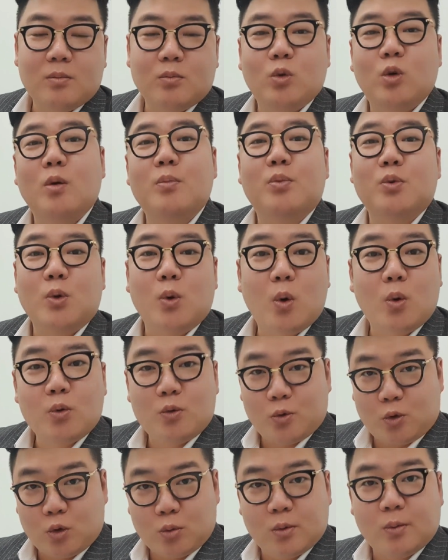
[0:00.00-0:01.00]
물론 블로그,
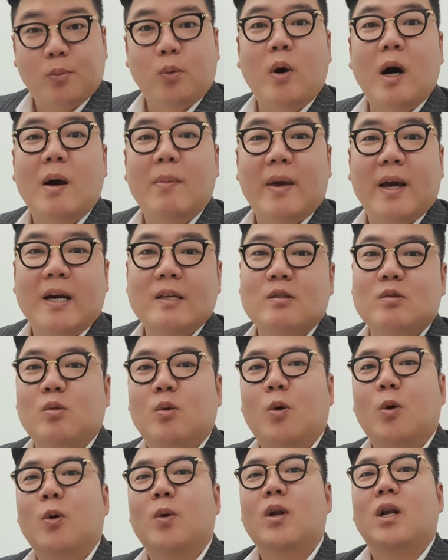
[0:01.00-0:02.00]
유튜브
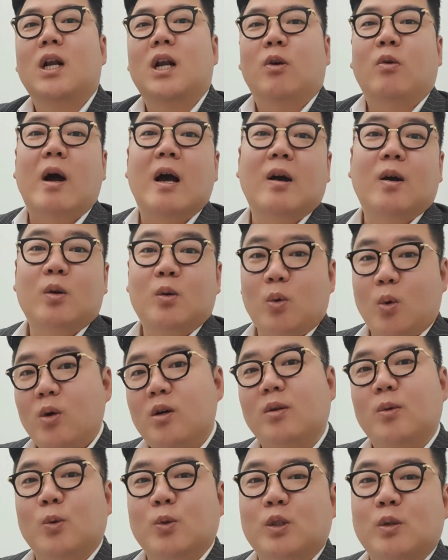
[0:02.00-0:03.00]
포함해가지고 광고를
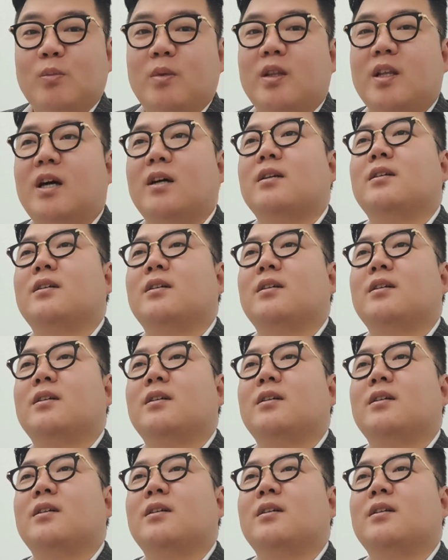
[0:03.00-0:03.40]
올려놓습니다.